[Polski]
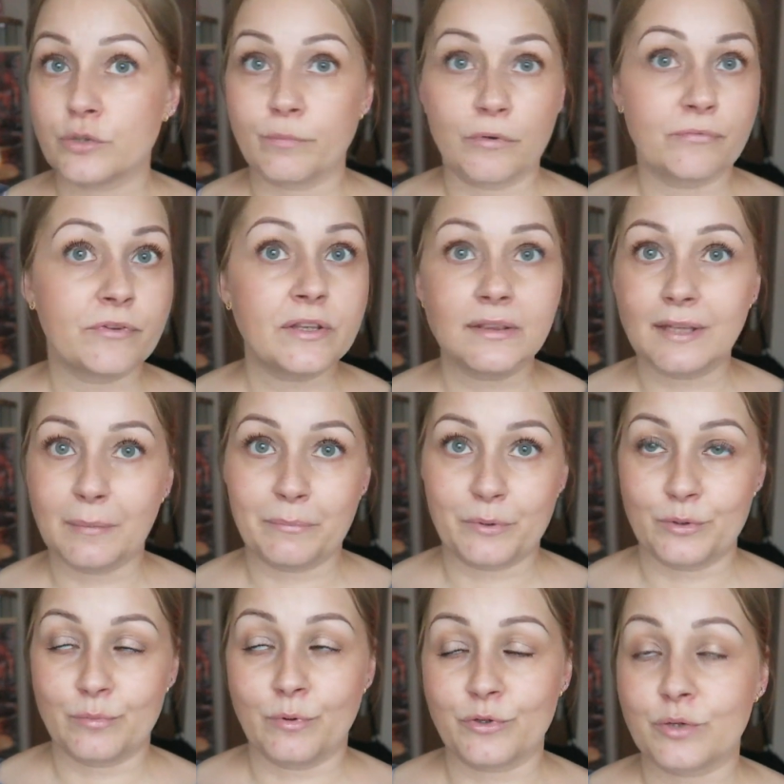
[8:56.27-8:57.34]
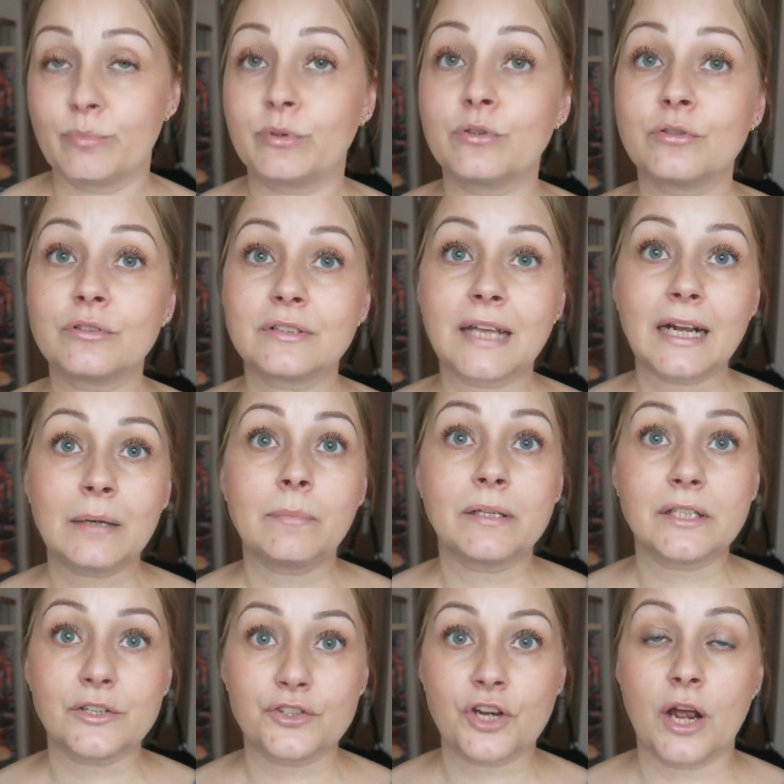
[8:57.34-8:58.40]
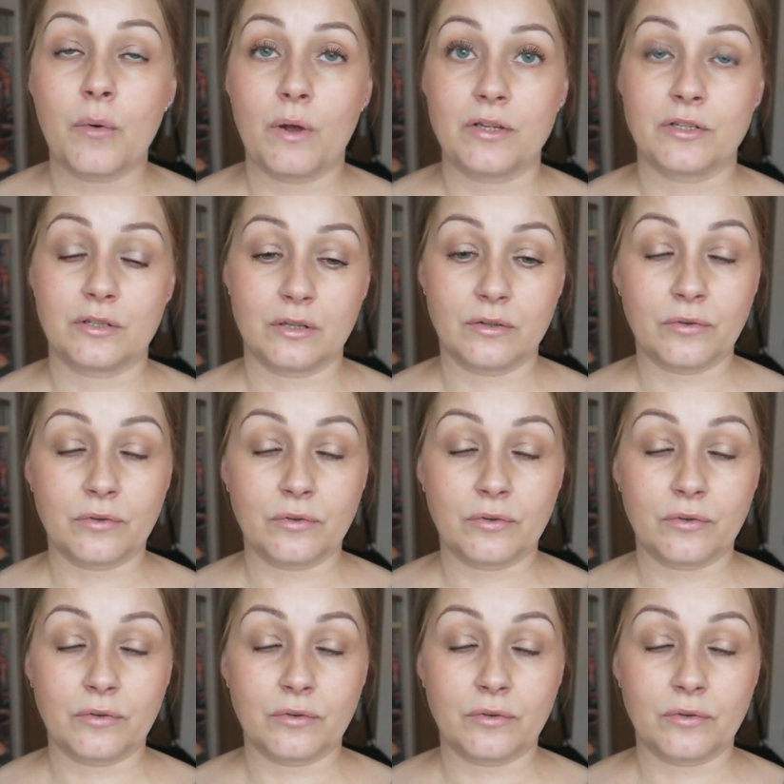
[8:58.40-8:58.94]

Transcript: czy powinnam, broń Boże, bo to tak ma nie działać.